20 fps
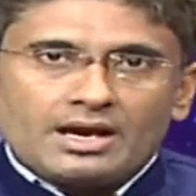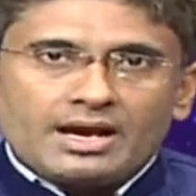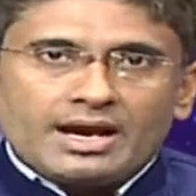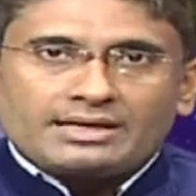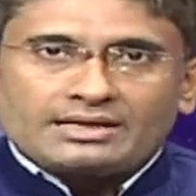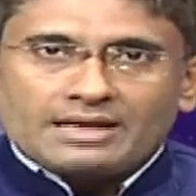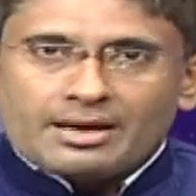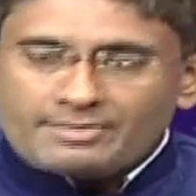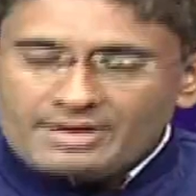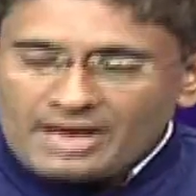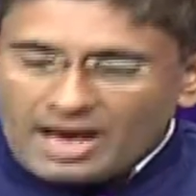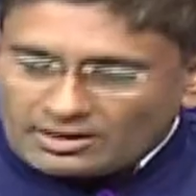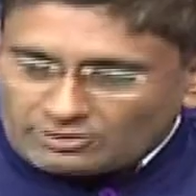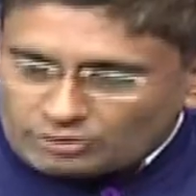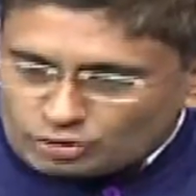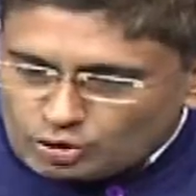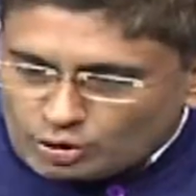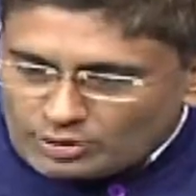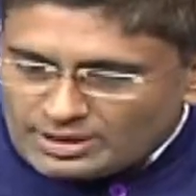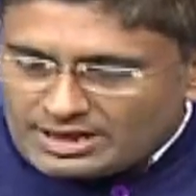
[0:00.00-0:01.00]
এটা আমি
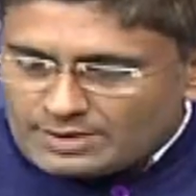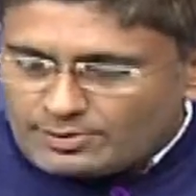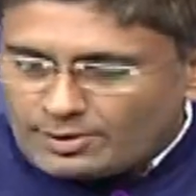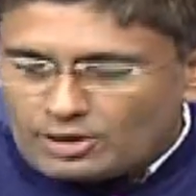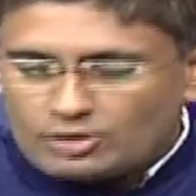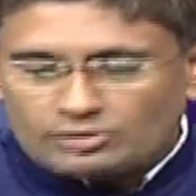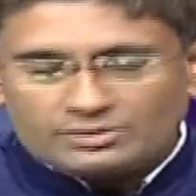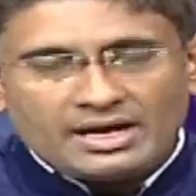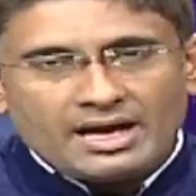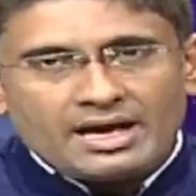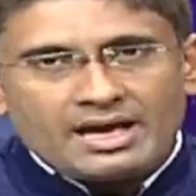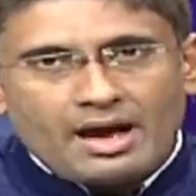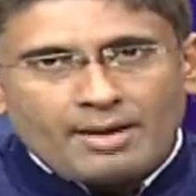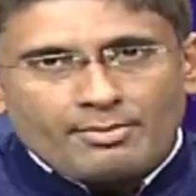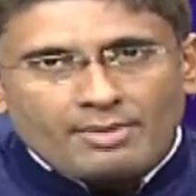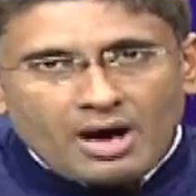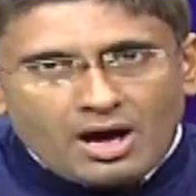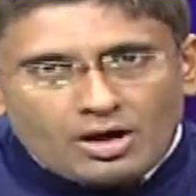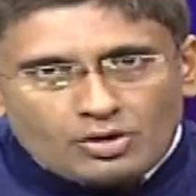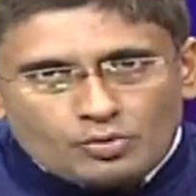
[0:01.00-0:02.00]
আত্মনির্ভরতায়
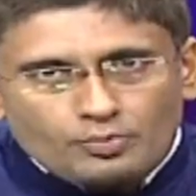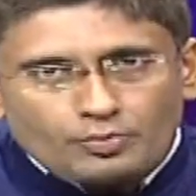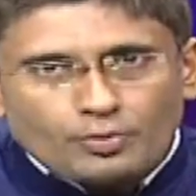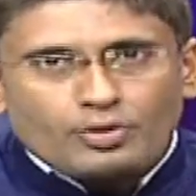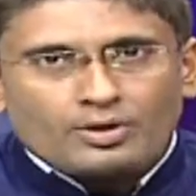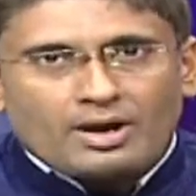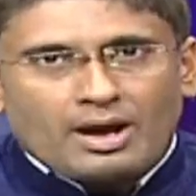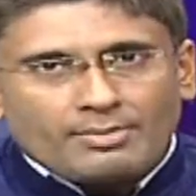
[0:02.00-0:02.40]
আমার উপর